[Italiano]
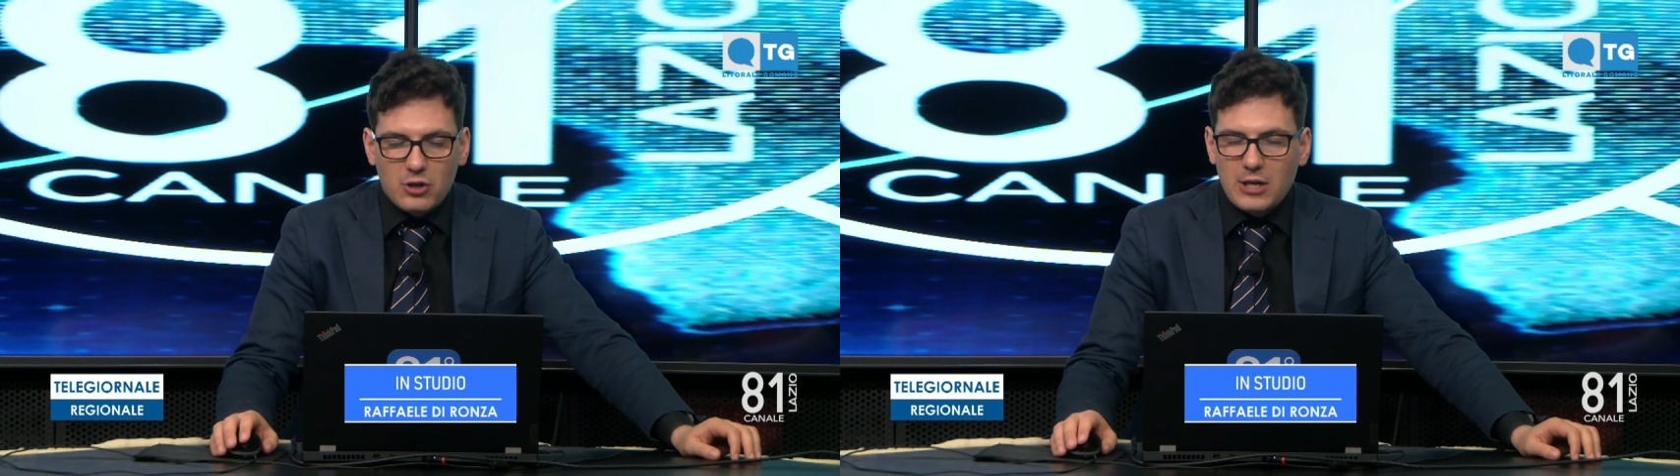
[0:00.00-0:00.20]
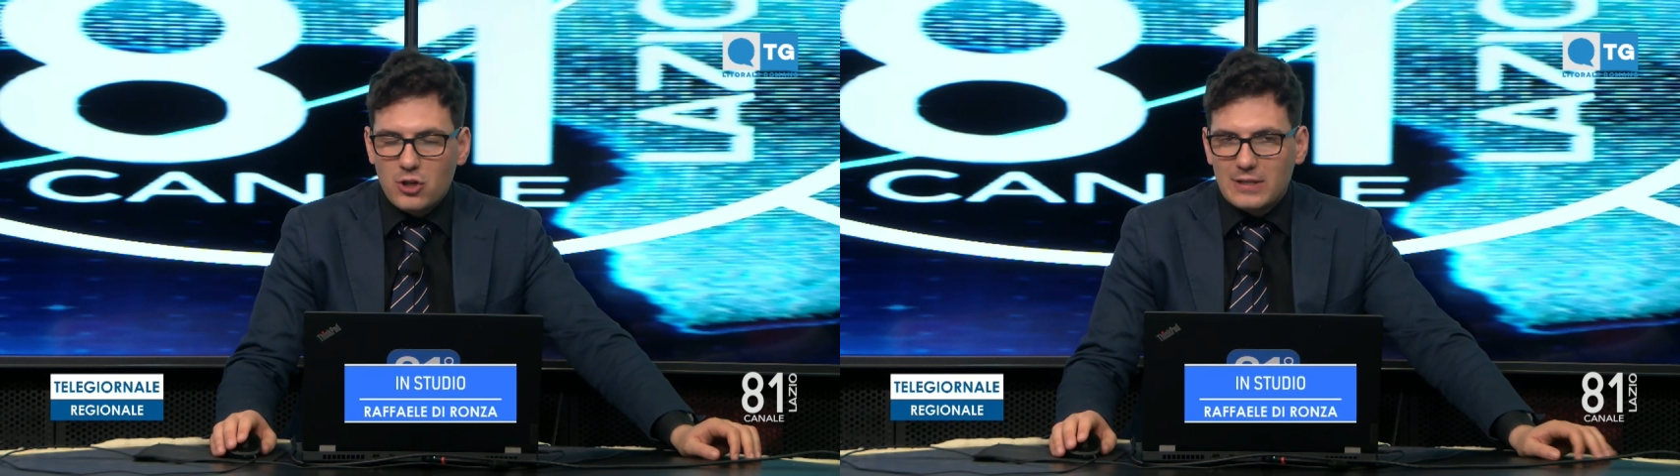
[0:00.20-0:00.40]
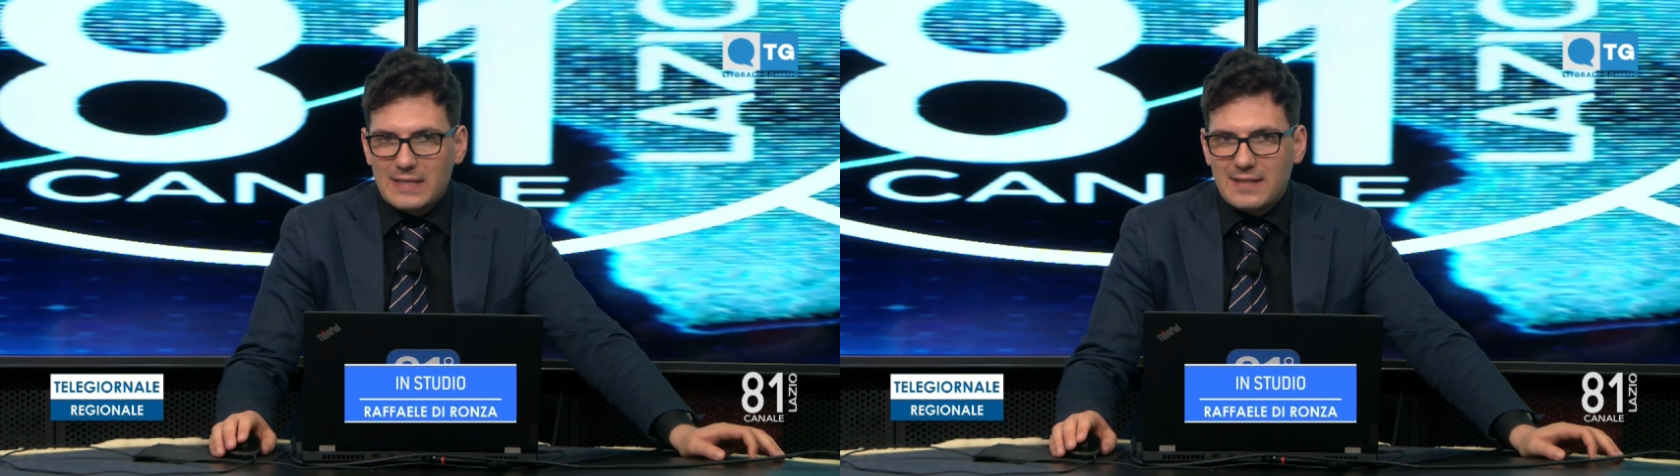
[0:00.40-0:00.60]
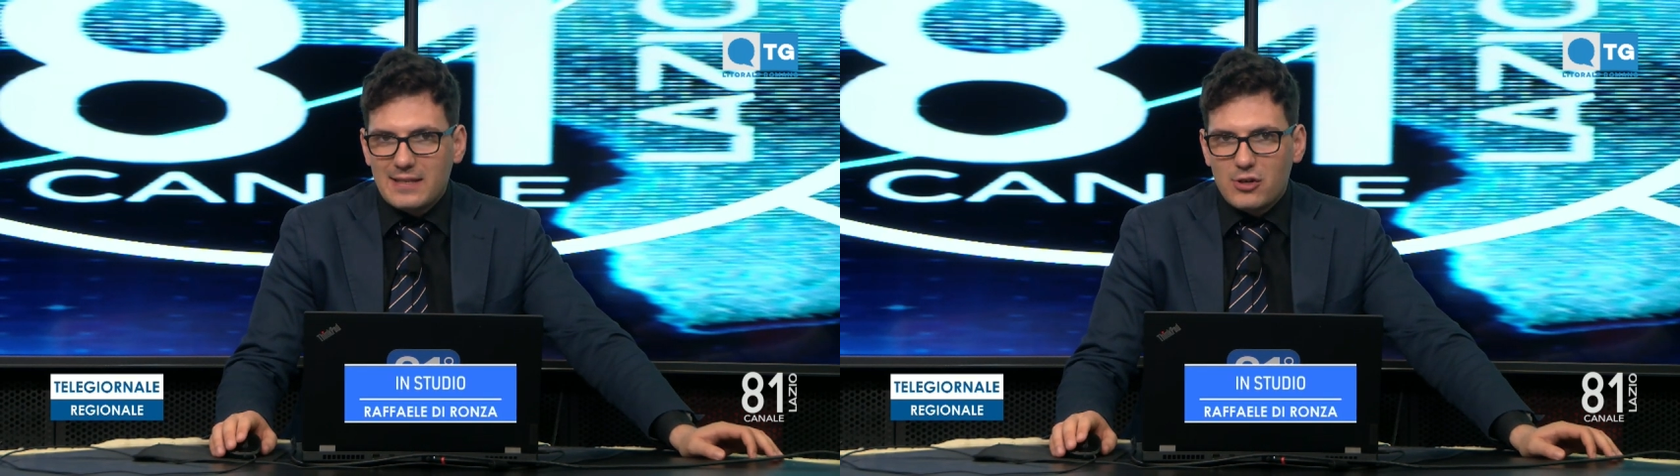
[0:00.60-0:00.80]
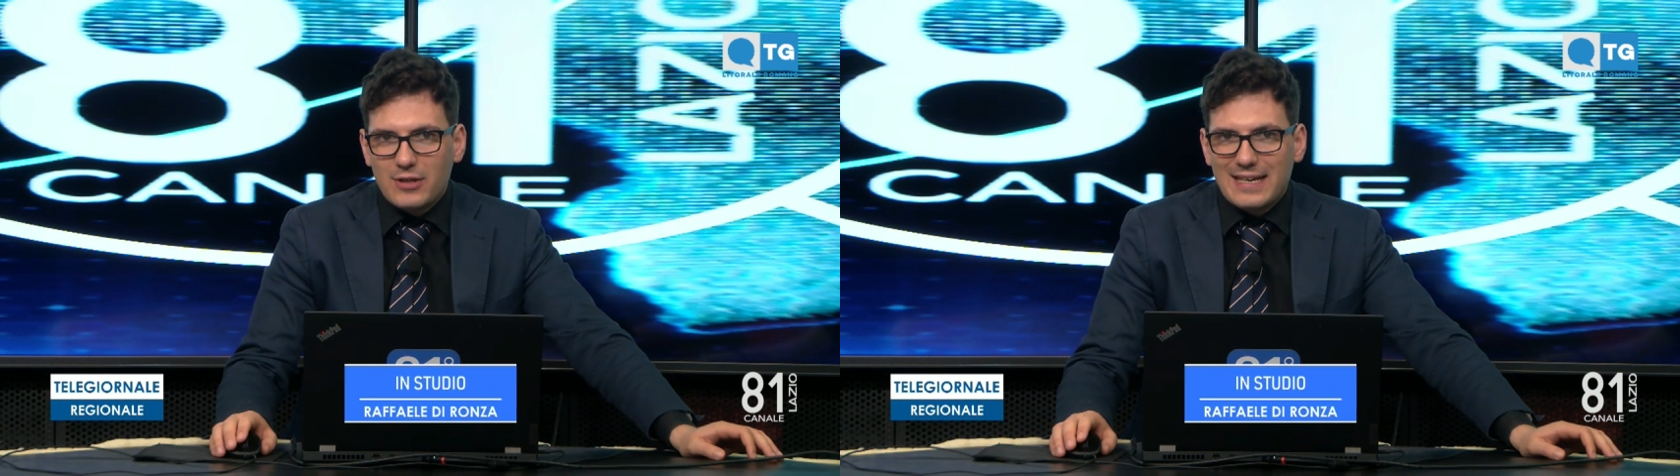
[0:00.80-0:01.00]
con il
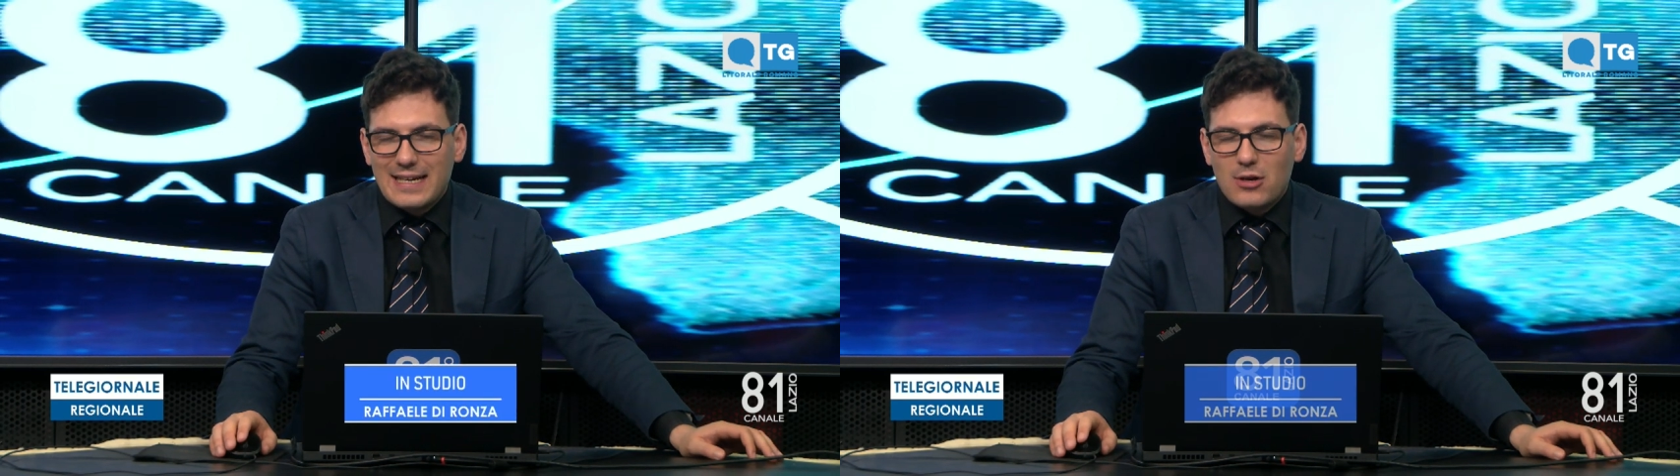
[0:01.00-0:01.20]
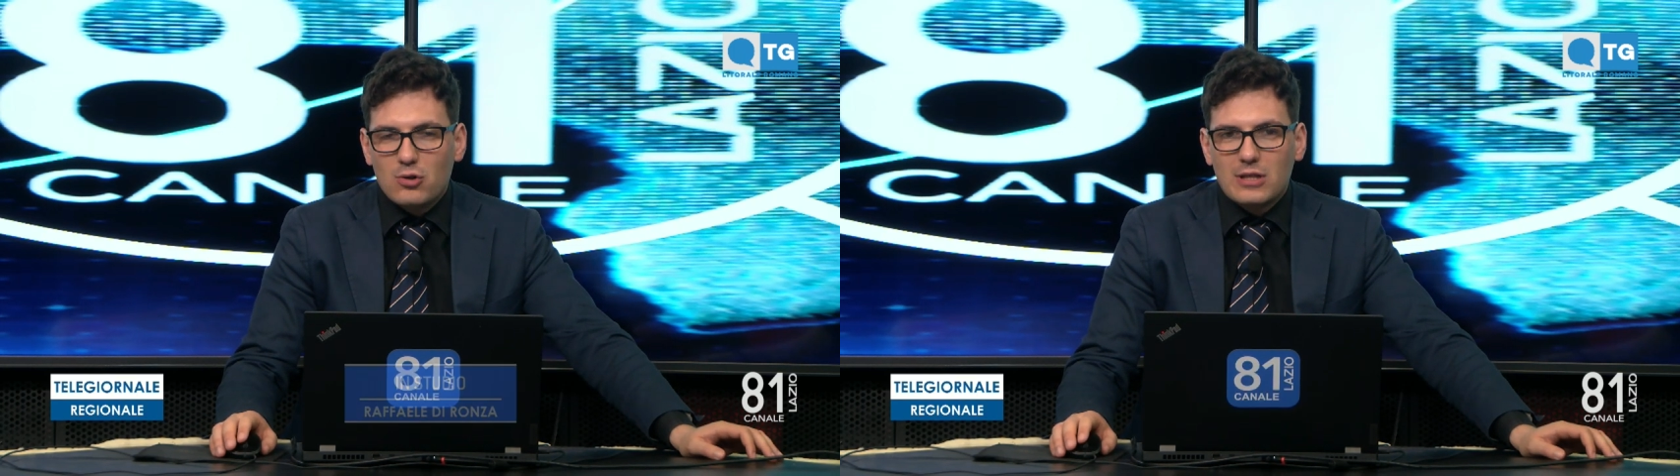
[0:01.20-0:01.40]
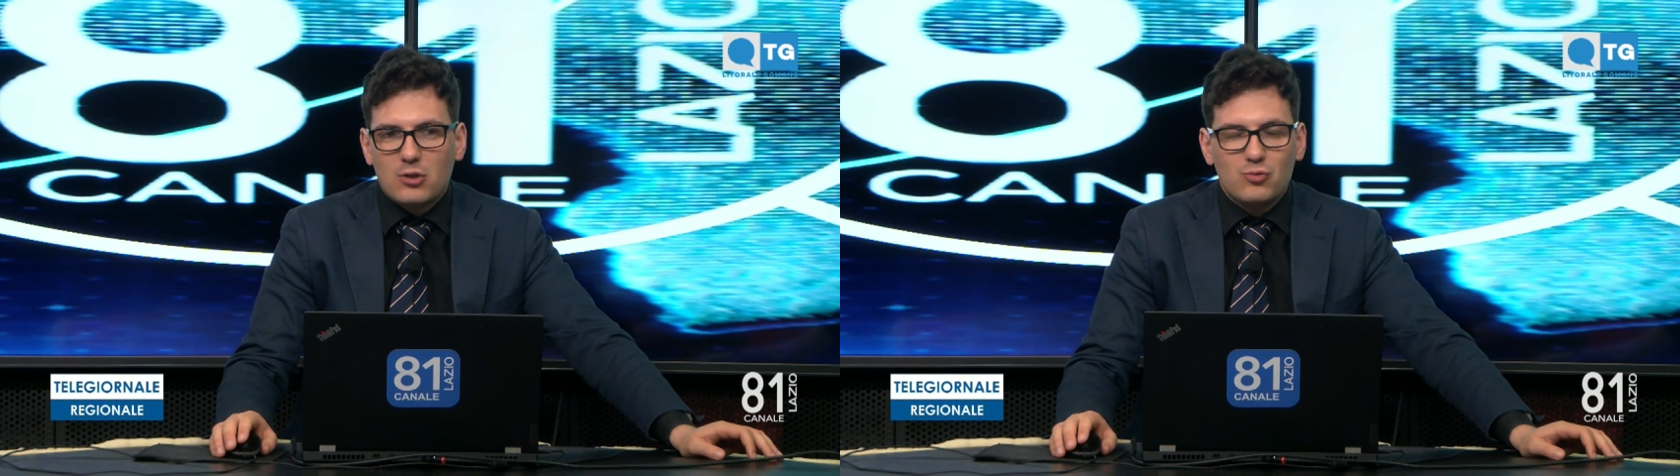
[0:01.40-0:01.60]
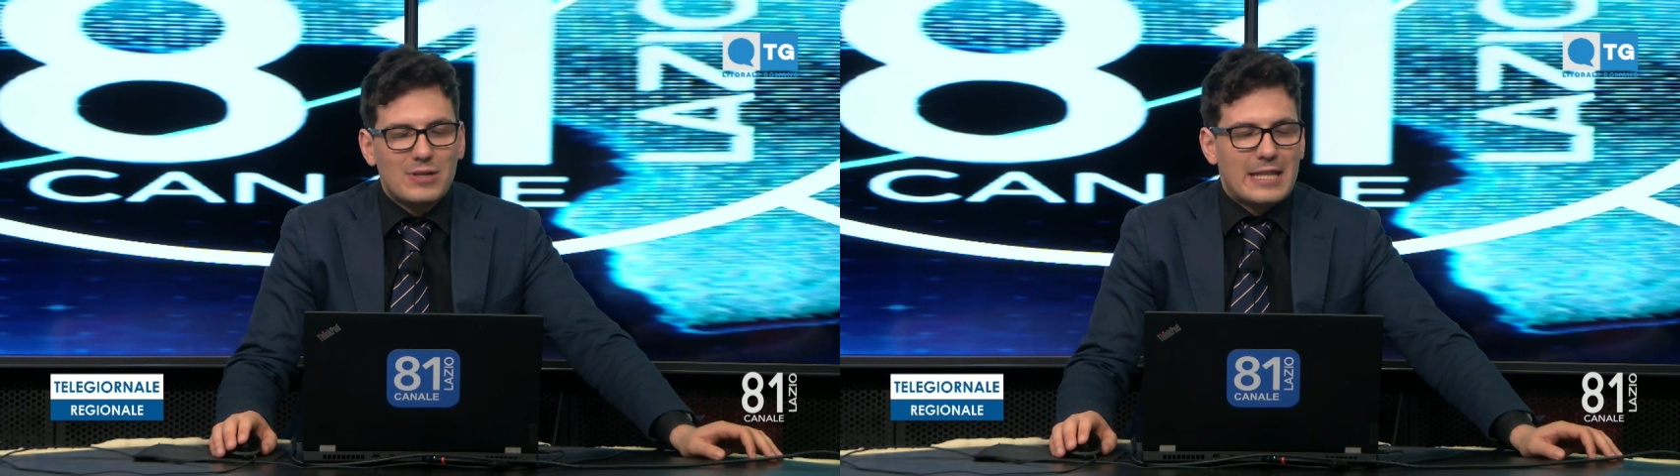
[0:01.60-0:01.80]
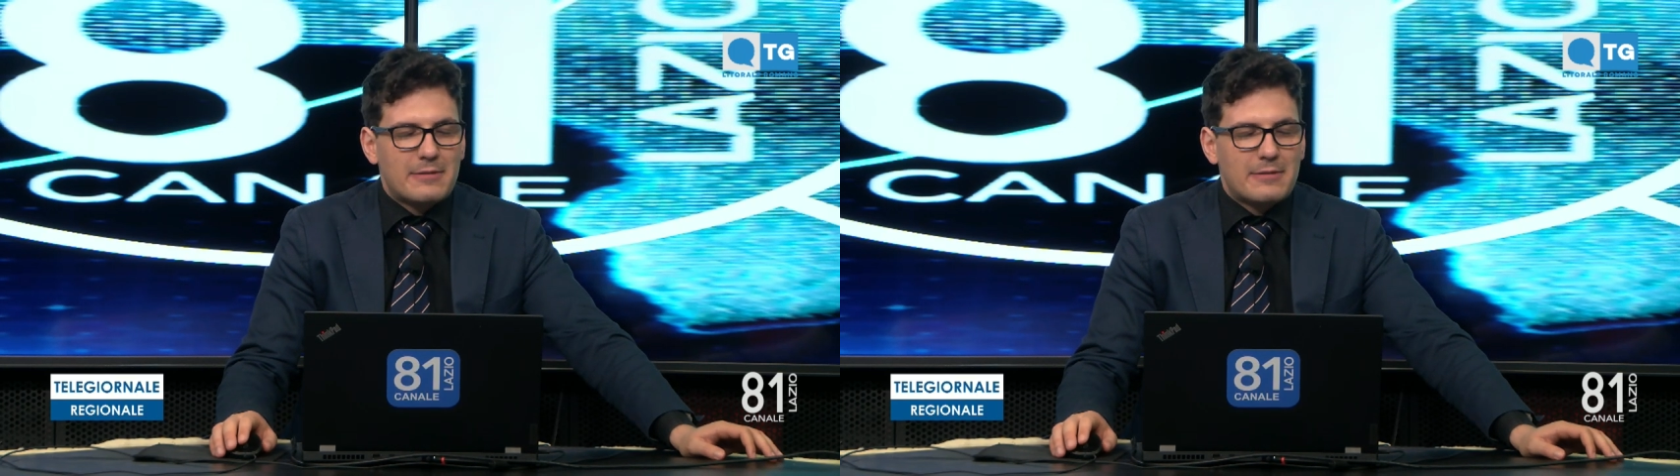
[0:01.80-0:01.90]
notiziario di Canale 81.